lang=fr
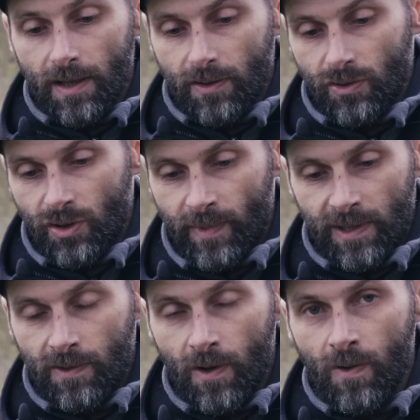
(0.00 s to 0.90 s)
Quand j'en mets
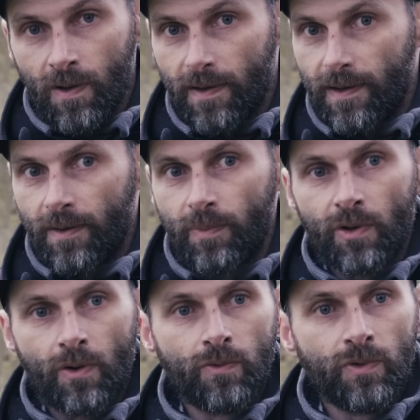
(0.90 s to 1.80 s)
dedans,
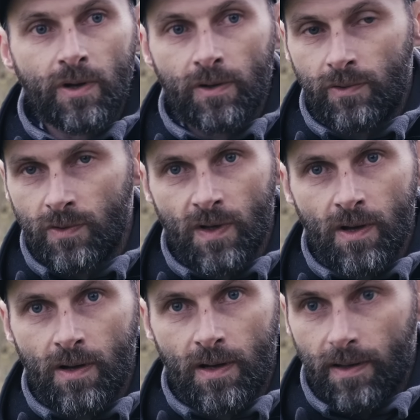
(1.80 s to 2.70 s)
pendant une heure, deux
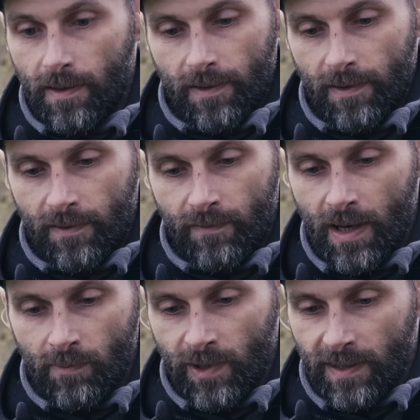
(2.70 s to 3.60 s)
heures,
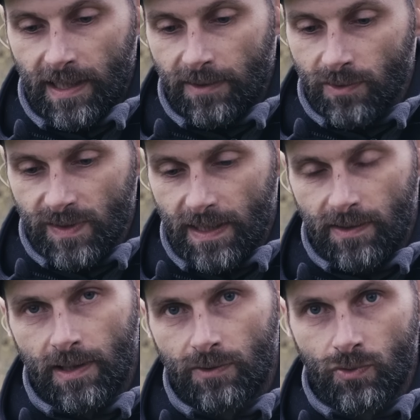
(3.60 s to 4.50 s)
voilà, mon attractant, je sais
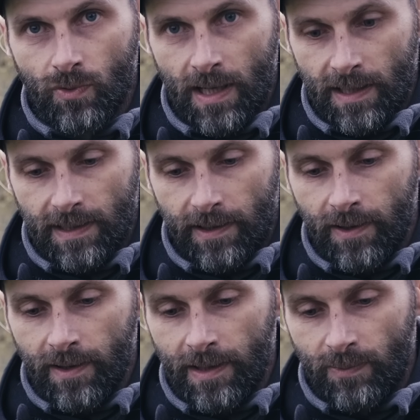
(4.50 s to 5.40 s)
qu'il y en a toujours à
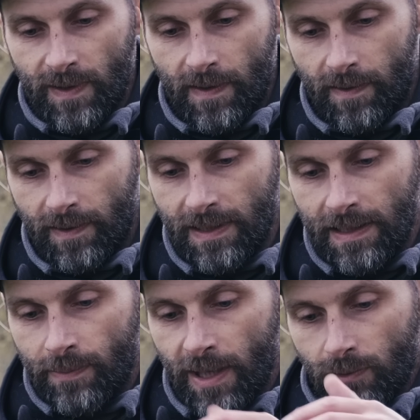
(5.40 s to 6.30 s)
l'intérieur et puis qui
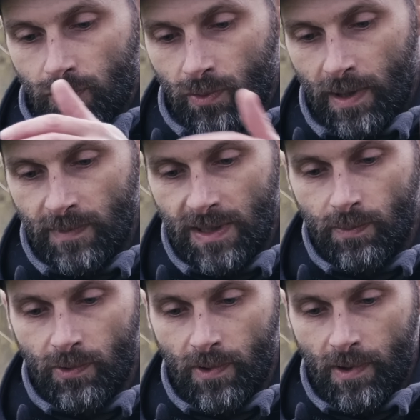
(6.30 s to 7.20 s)
libère toujours un petit
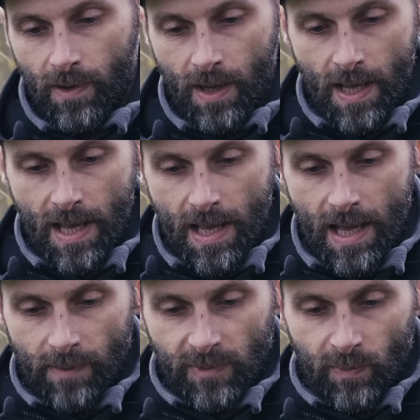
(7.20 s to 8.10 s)
peu
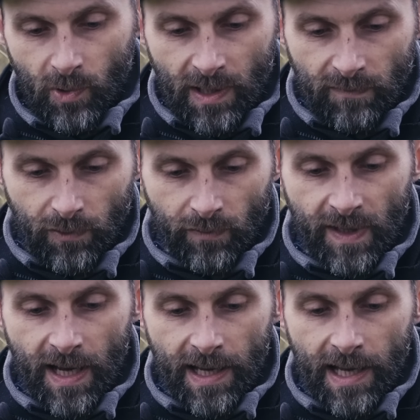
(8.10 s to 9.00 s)
un petit
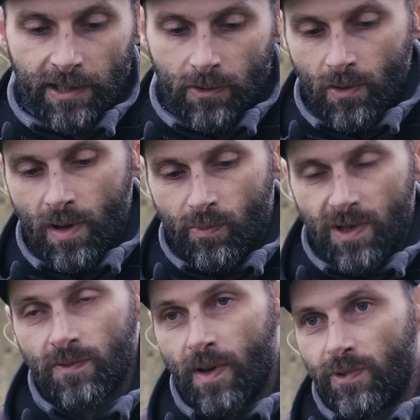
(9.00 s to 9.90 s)
derrière et que quand un
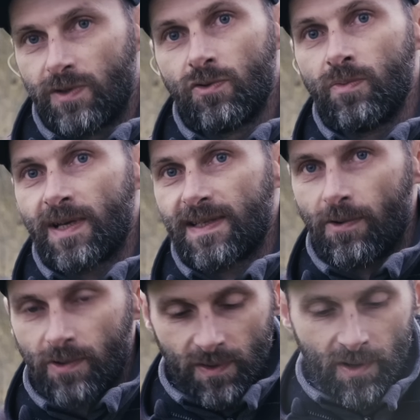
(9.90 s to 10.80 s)
poisson appuie dessus, ben, ça
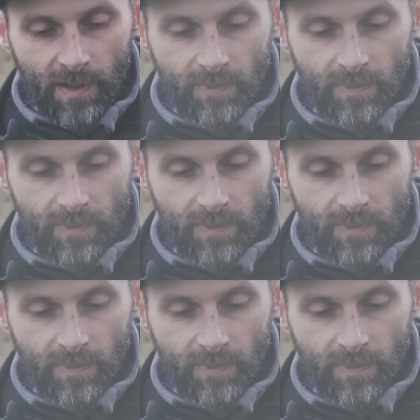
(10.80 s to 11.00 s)
ressort et